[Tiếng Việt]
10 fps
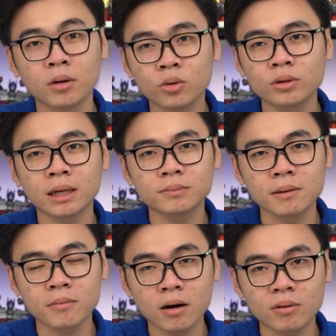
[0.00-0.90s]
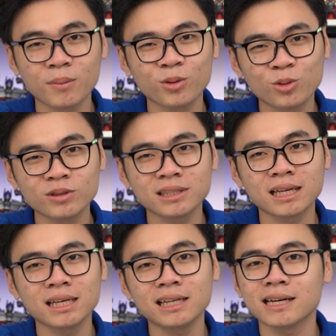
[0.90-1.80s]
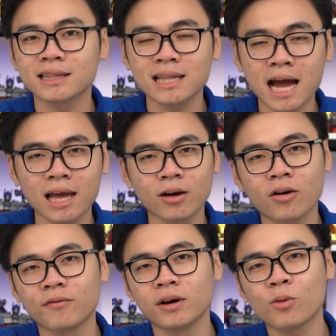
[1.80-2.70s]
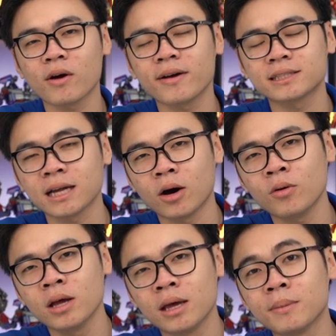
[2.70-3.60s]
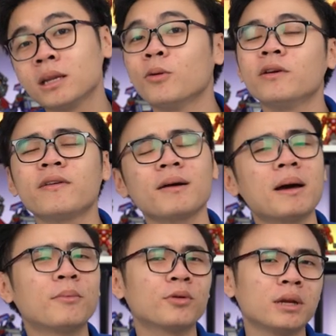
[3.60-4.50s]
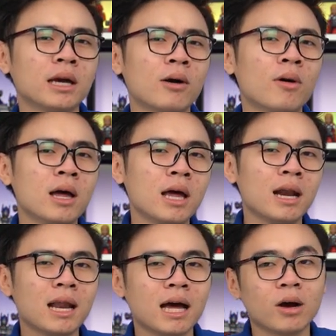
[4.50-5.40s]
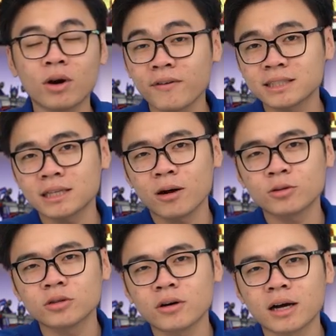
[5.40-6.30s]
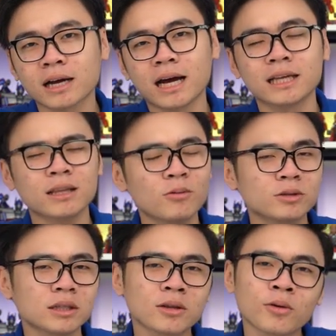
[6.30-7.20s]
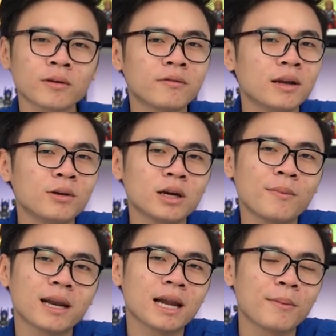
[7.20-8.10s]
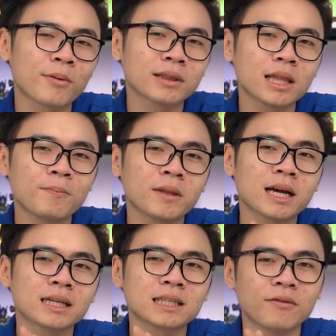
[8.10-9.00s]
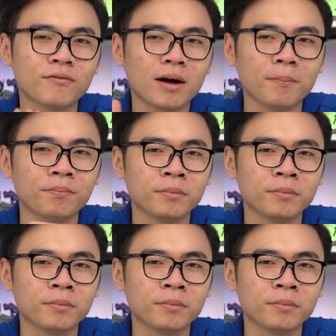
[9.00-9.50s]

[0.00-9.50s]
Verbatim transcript: Bluetooth 5.0 là Bluetooth nhanh nhất hiện tại. Còn với Wi-Fi 6, mình đồng ý với các bạn một điều là Wi-Fi 6 cho cái tốc độ rất tốt. Nếu như các bạn nào quan tâm đến các sản phẩm